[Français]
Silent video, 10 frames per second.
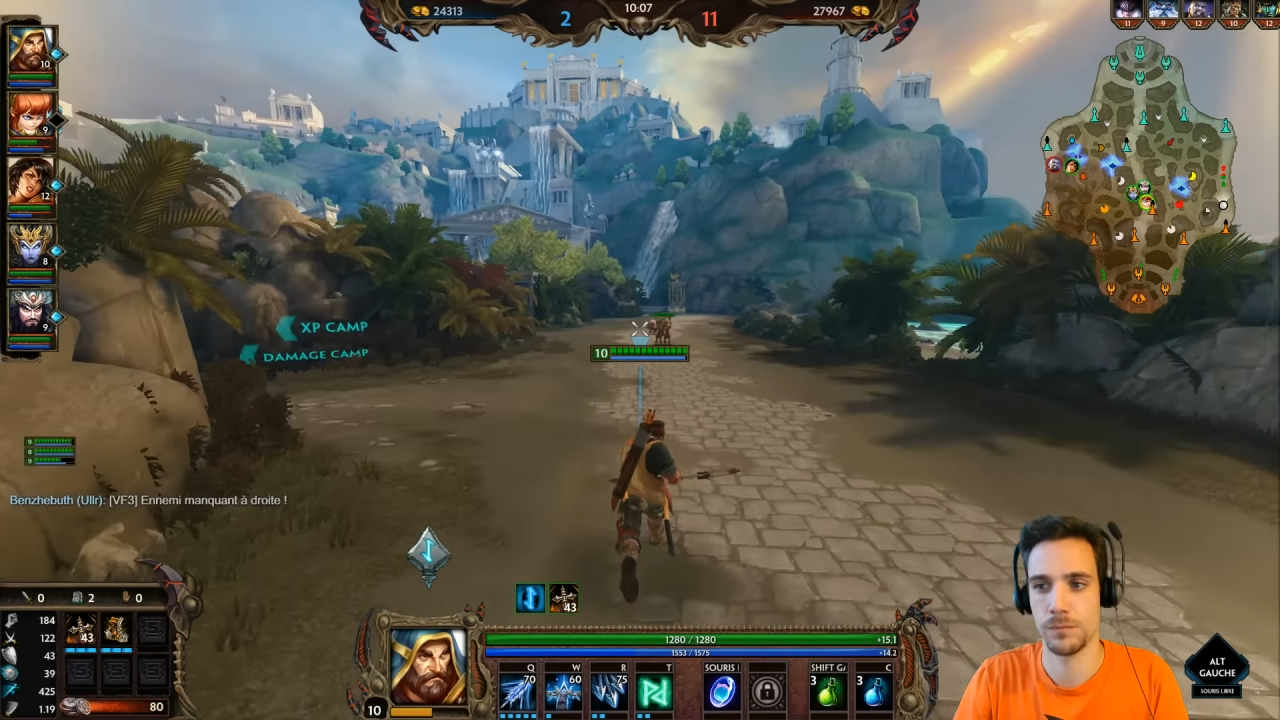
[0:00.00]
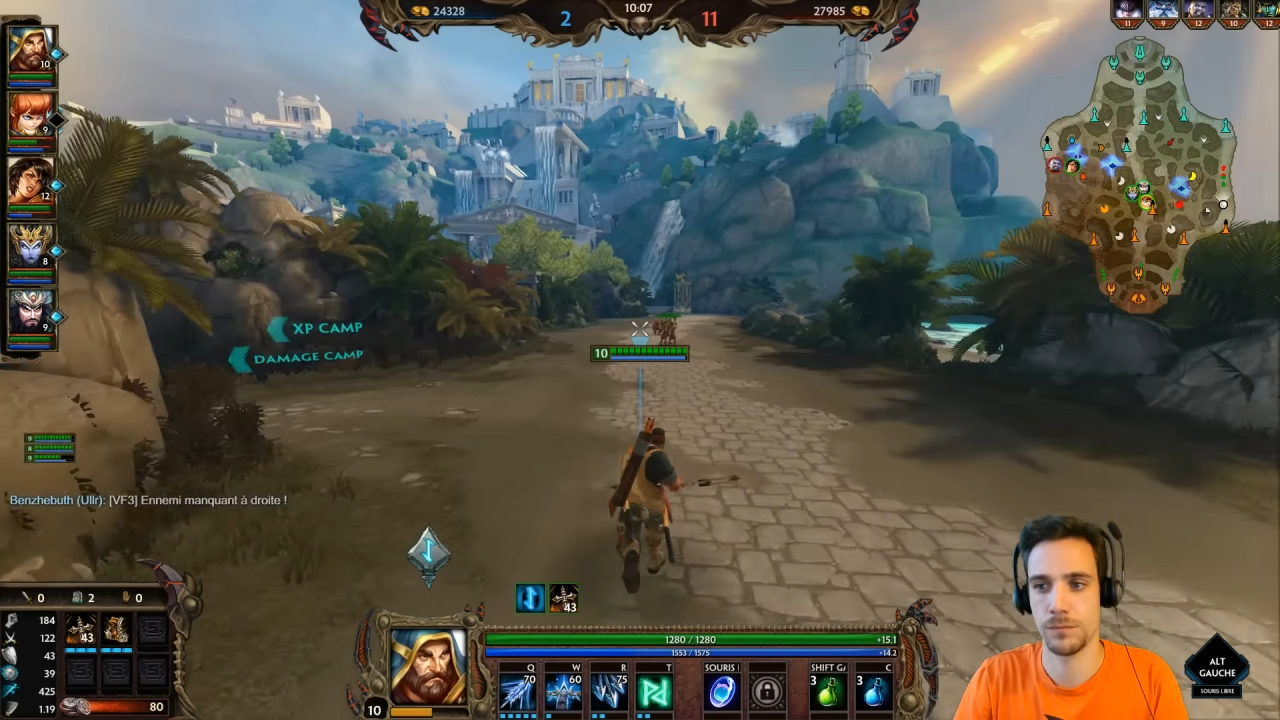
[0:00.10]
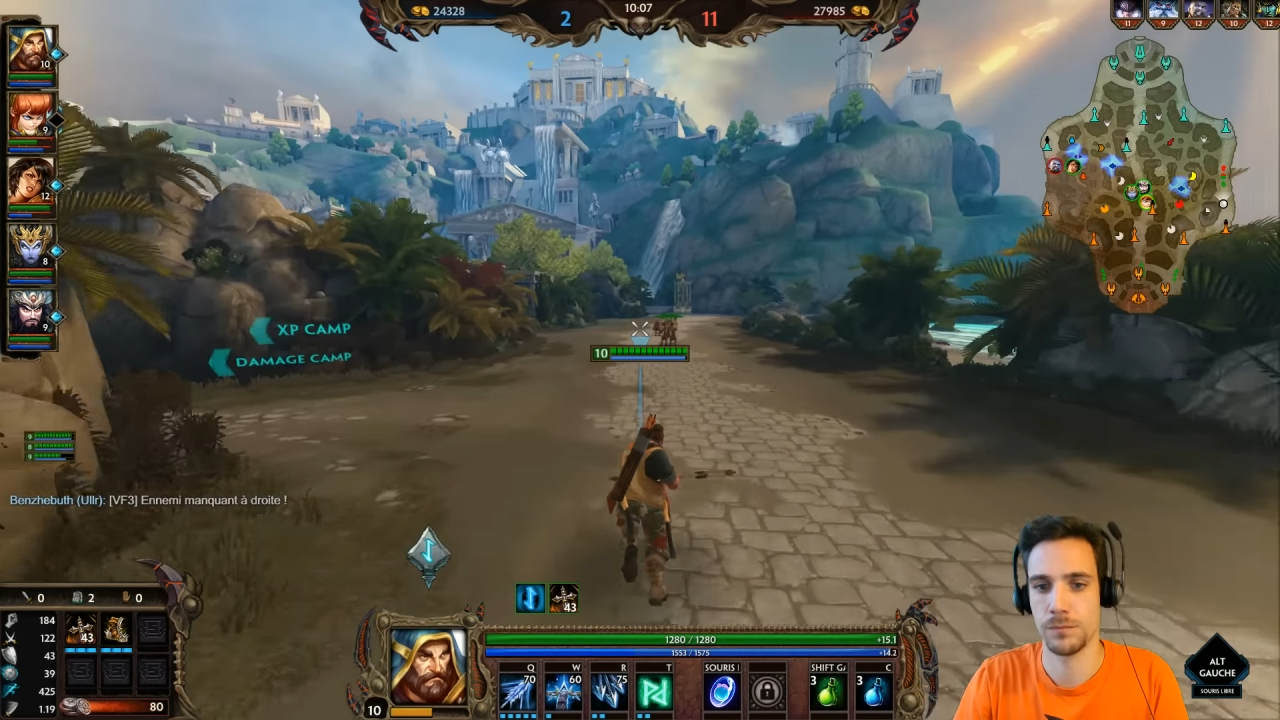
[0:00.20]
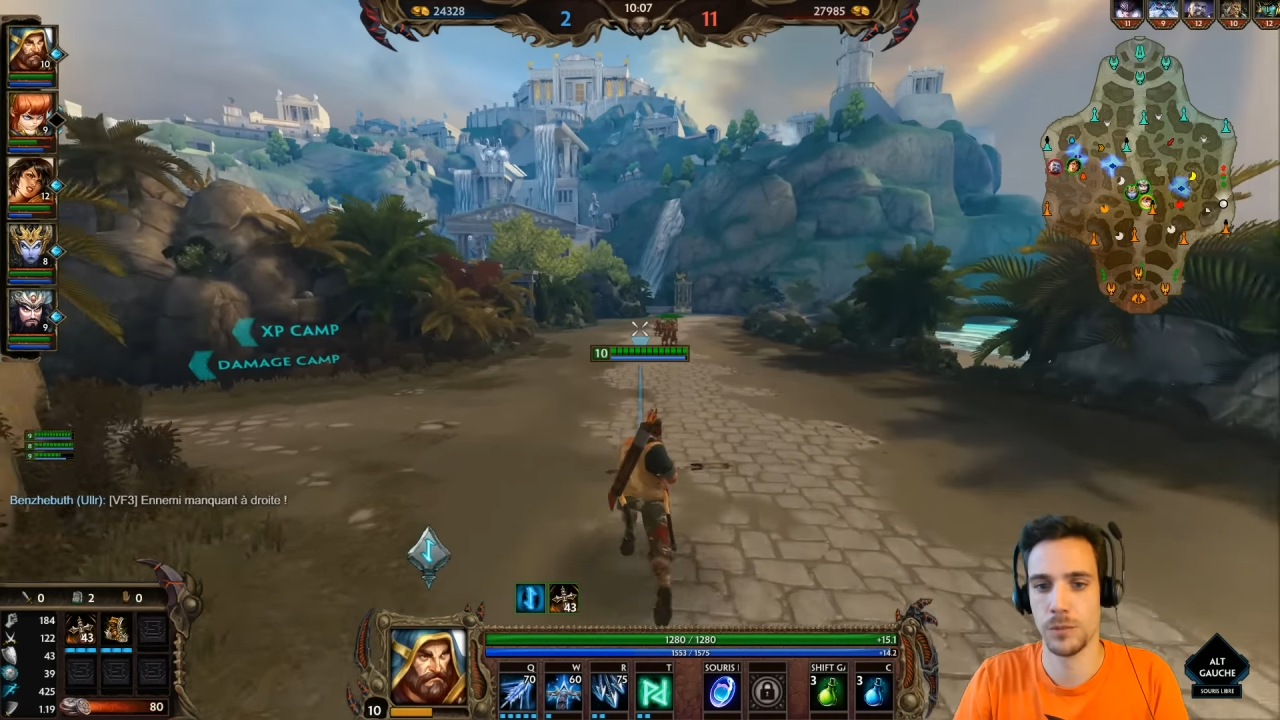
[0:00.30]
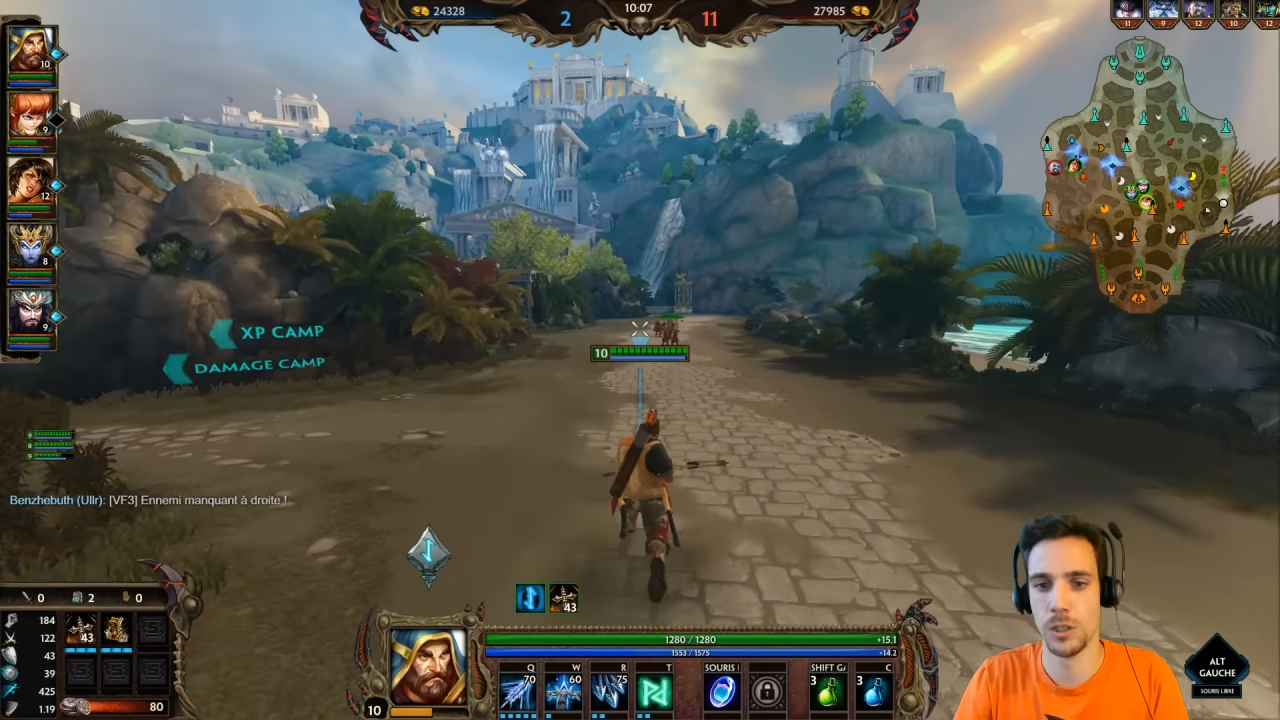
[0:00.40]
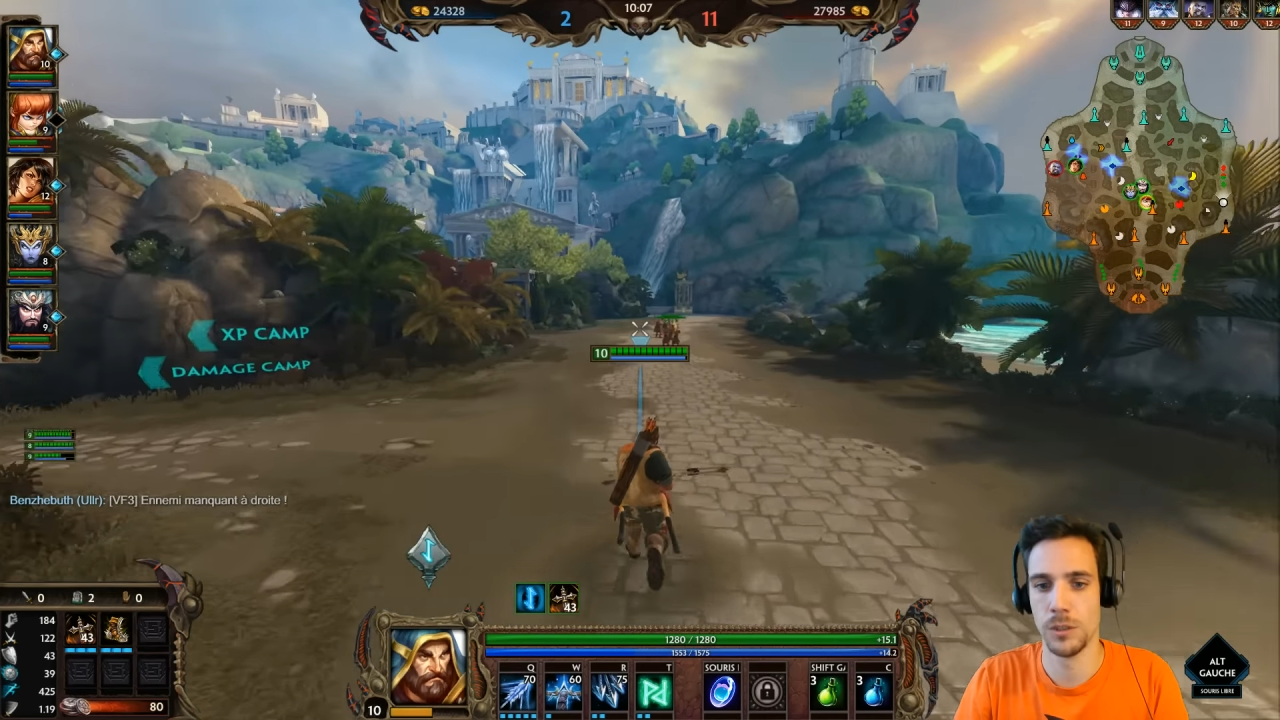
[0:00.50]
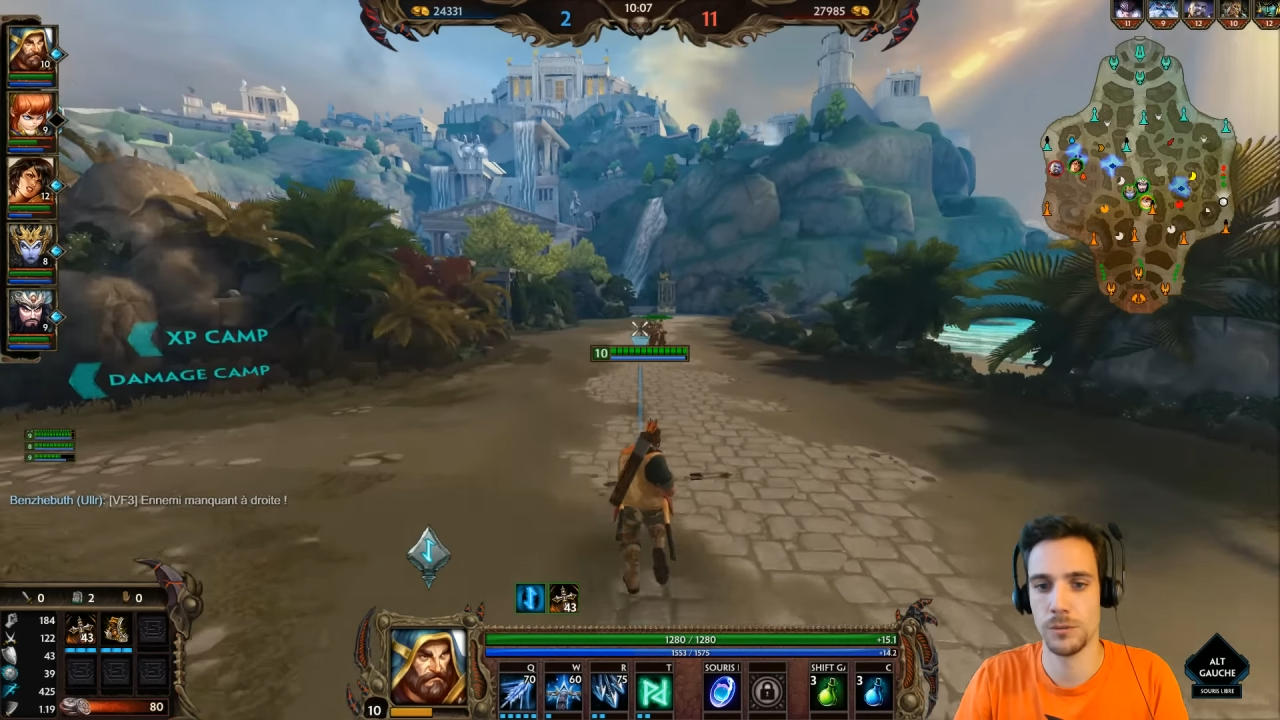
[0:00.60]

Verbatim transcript: Ouais,